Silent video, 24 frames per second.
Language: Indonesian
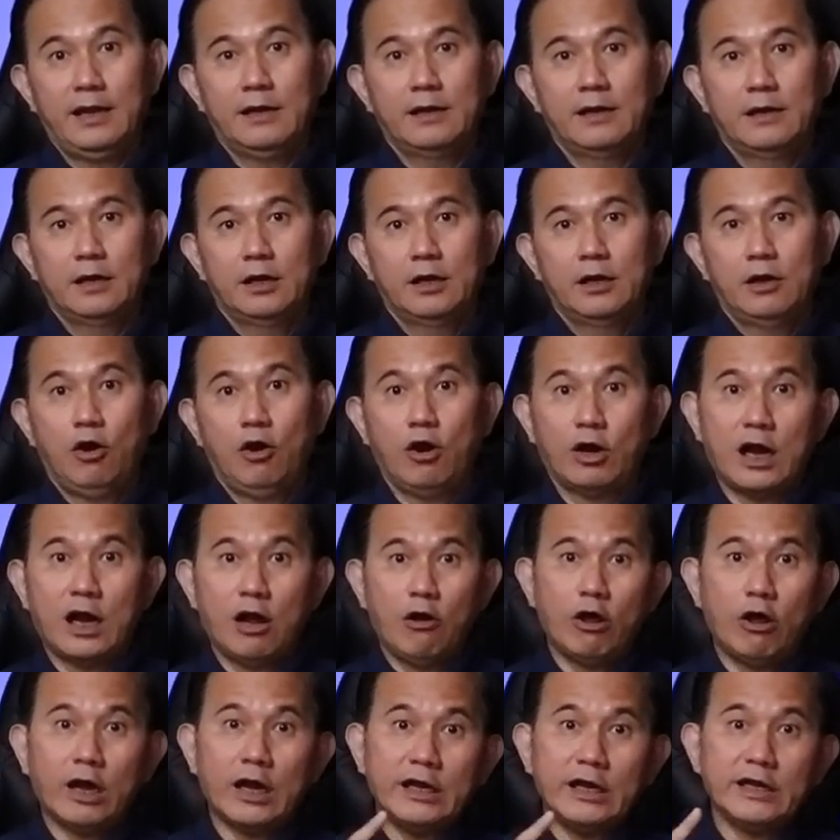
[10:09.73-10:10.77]
ya
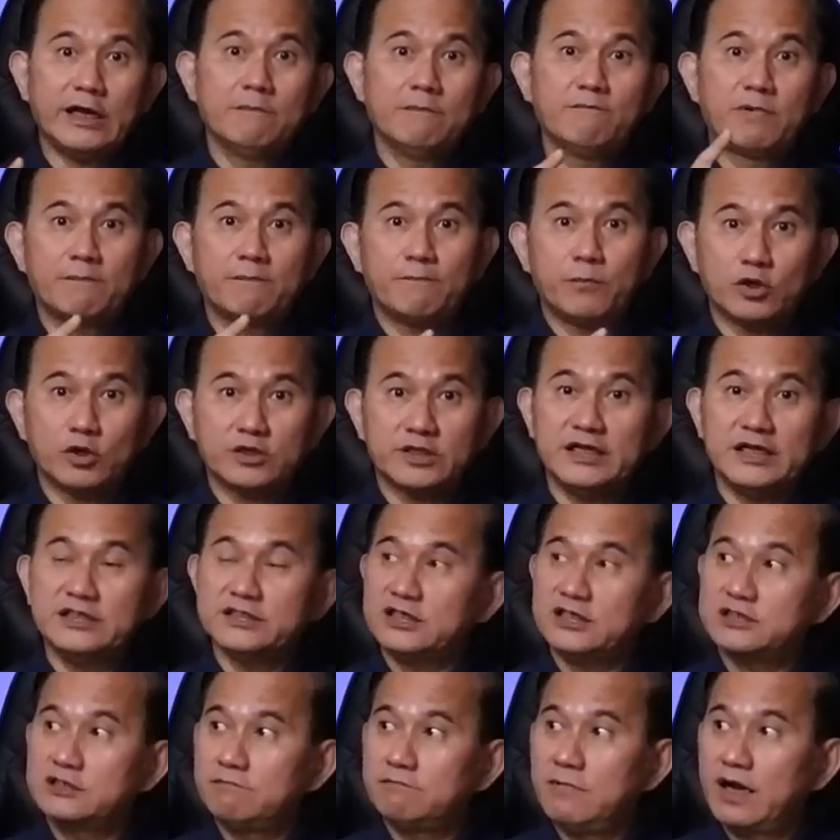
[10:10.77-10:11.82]
orang-orang yang
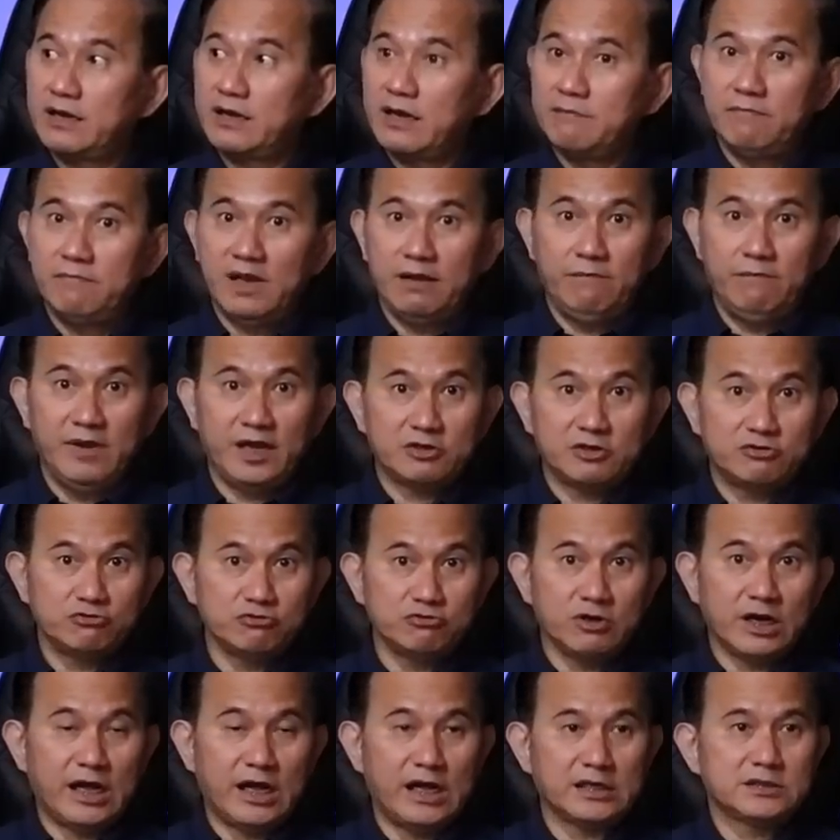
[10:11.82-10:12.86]
berpotensi sebagai bebek
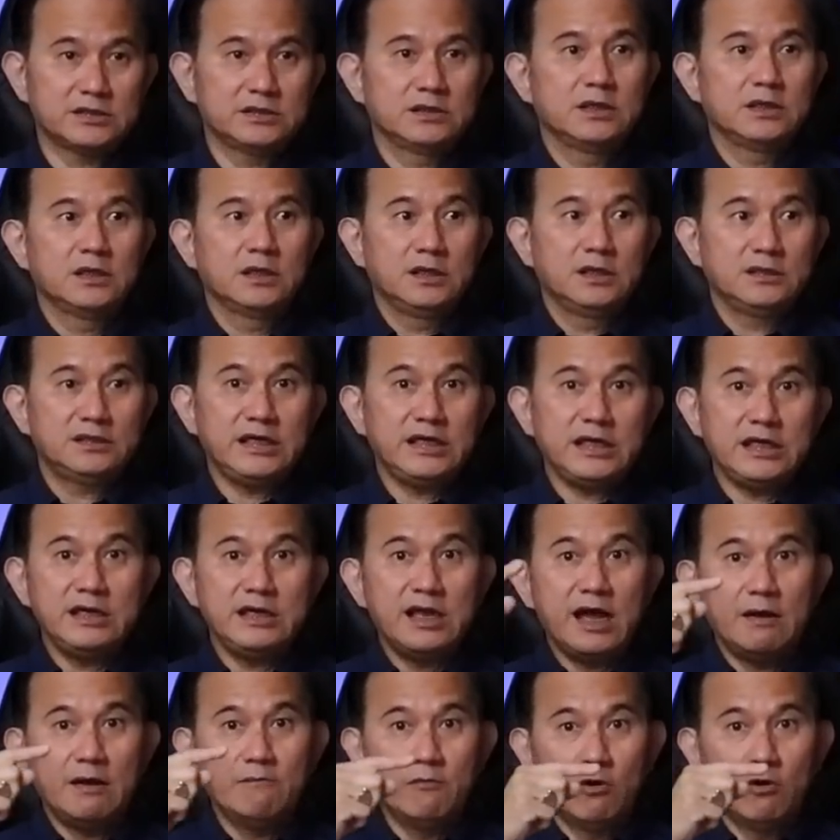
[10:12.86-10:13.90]
culas
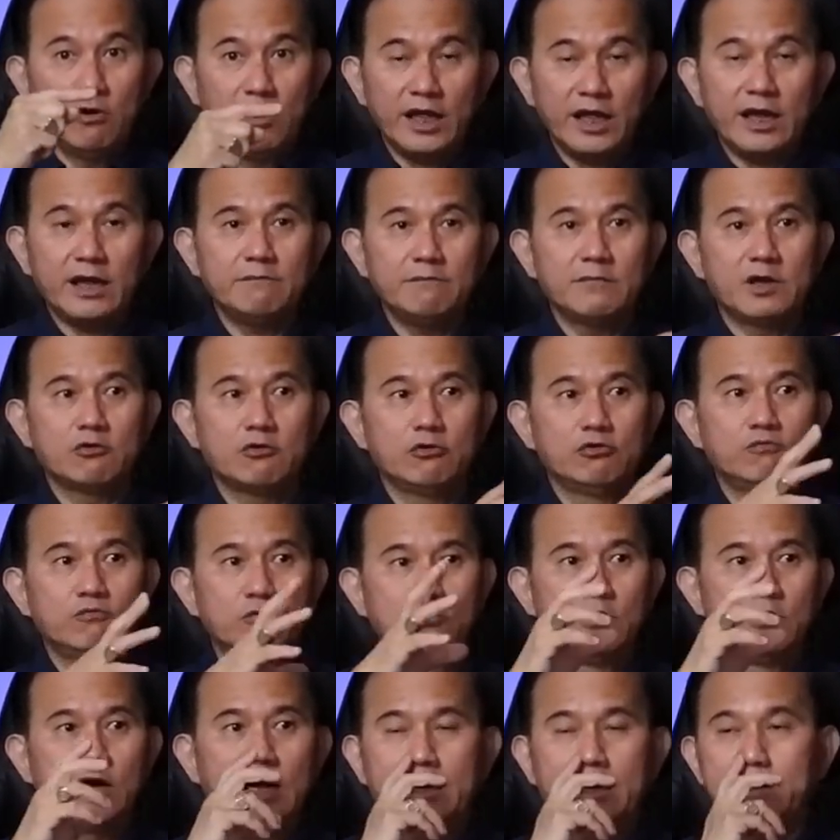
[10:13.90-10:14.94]
tidak boleh
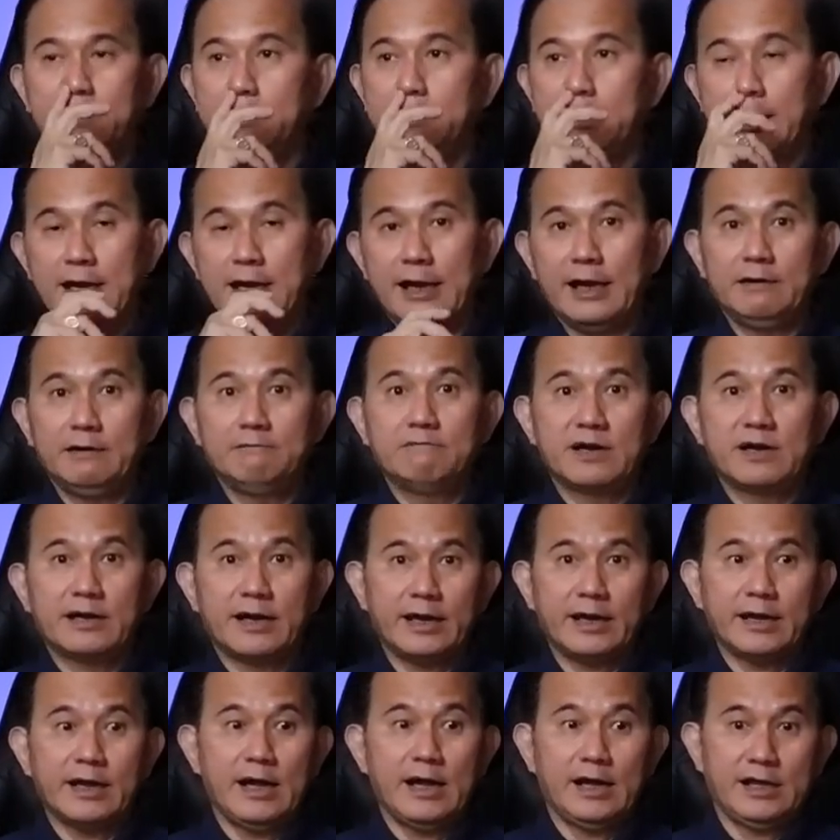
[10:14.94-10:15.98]
berhubungan dengan
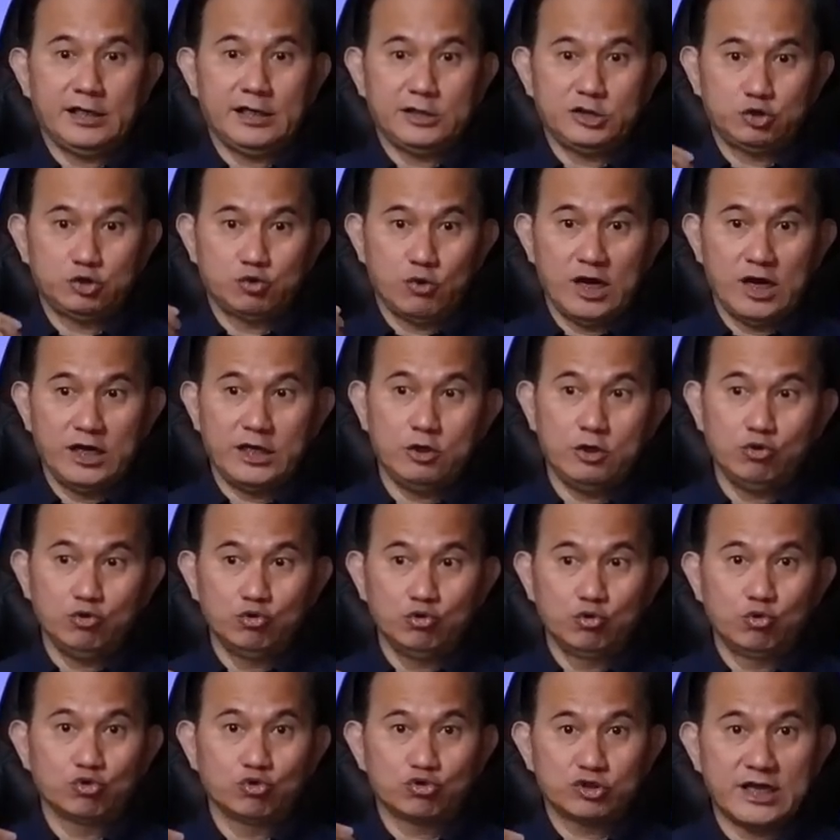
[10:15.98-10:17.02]
mereka kecuali
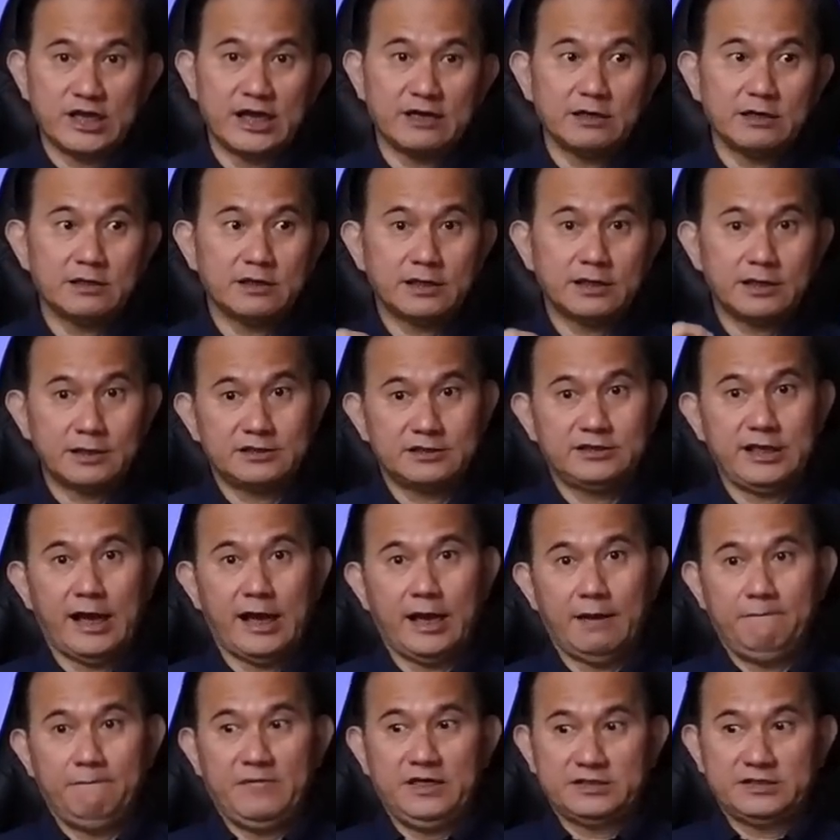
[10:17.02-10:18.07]
urusan
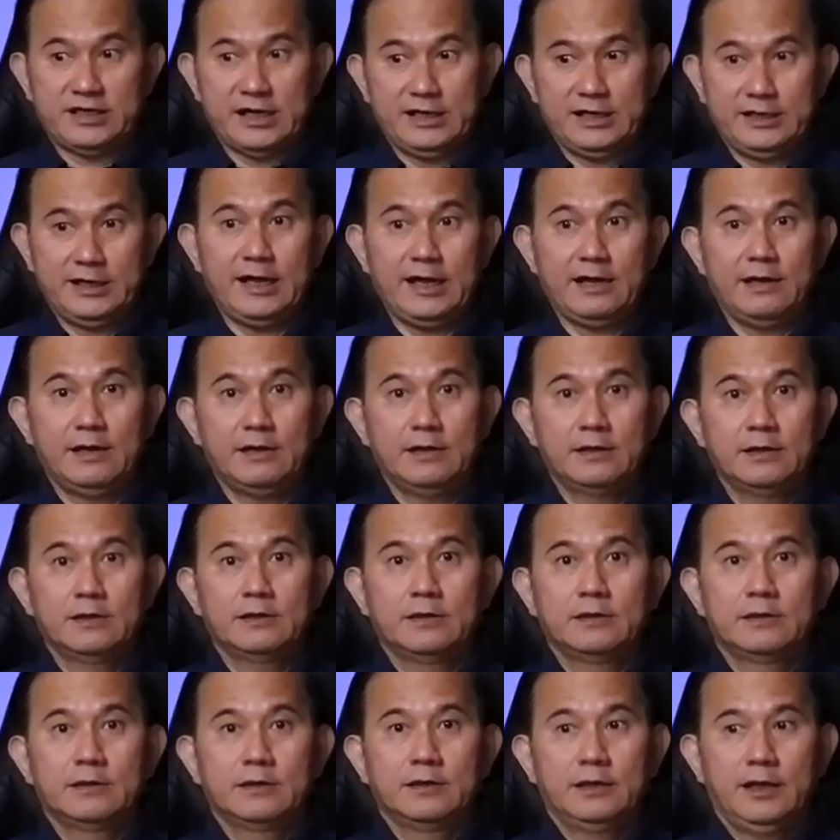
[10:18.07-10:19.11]
kerja misalnya
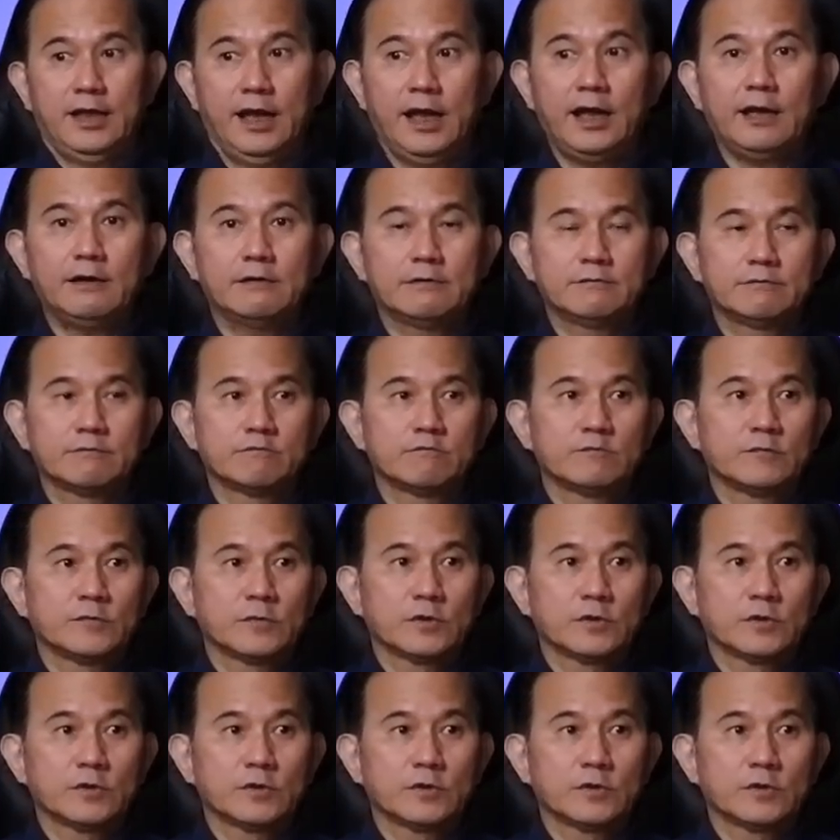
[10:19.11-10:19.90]
ya